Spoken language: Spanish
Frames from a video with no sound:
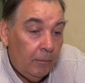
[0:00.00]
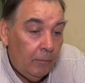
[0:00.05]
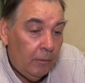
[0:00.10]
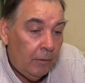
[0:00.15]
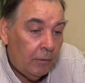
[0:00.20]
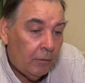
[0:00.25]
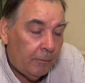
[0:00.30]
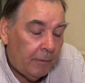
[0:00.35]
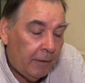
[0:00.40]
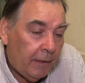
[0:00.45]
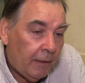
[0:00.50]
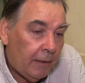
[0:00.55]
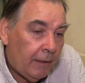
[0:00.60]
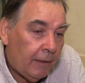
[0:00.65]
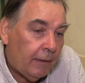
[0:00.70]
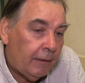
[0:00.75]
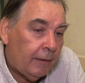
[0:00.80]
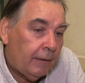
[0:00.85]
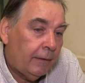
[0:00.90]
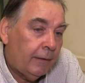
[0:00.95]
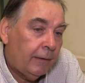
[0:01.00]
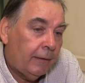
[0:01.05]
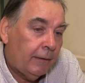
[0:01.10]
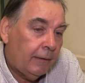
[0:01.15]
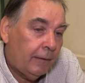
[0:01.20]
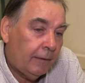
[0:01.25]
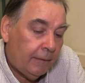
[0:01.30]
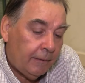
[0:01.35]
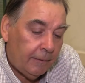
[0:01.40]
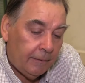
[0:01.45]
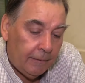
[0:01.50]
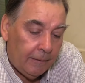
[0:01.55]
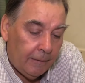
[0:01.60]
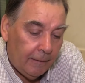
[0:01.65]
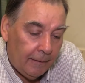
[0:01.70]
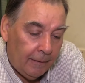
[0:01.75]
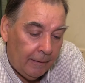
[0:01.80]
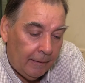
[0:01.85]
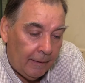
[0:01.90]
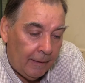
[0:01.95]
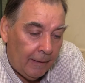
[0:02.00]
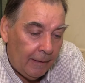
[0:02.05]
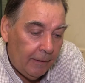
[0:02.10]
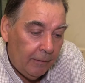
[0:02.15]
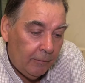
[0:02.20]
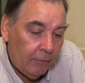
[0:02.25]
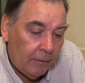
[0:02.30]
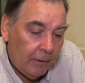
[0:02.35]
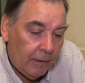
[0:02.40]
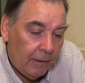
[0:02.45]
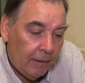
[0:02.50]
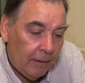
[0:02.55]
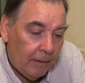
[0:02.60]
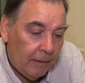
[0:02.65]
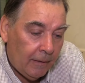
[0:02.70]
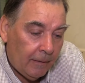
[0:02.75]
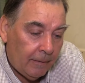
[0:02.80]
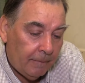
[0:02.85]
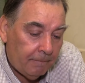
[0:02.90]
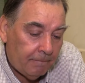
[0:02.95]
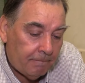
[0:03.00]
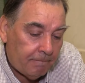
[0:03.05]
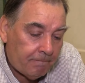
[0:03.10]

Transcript: Bueno, mira, eh, hay una...